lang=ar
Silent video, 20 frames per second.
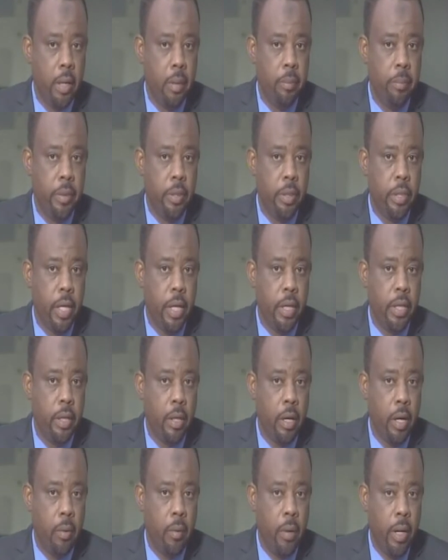
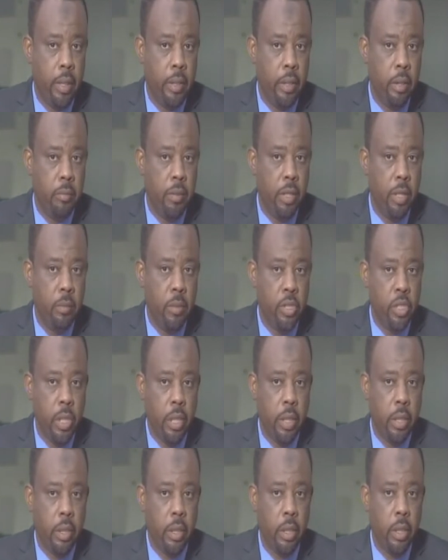بالدائرة وعدد من المشايخ